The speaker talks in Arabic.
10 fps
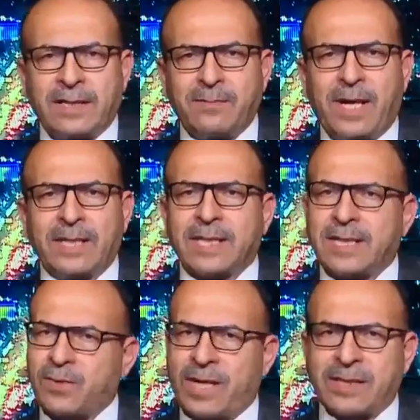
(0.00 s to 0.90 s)

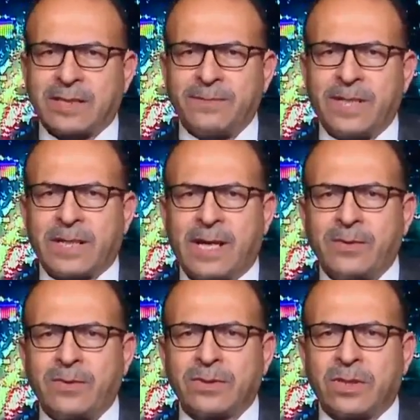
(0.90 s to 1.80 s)
المحطات وهذا ضمن
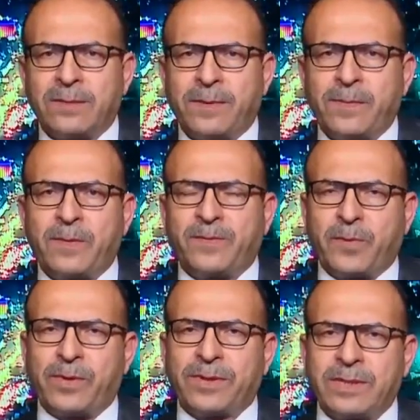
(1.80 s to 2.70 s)
القانون طلبا من
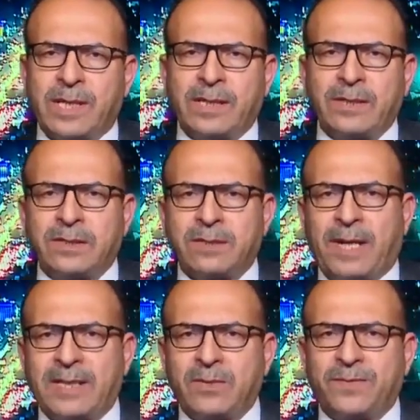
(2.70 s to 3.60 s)
المفوضيه ان يتم
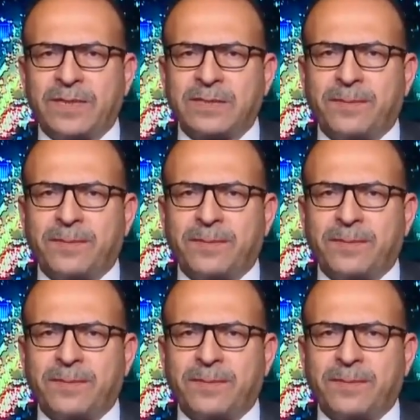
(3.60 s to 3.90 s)
عد وفرز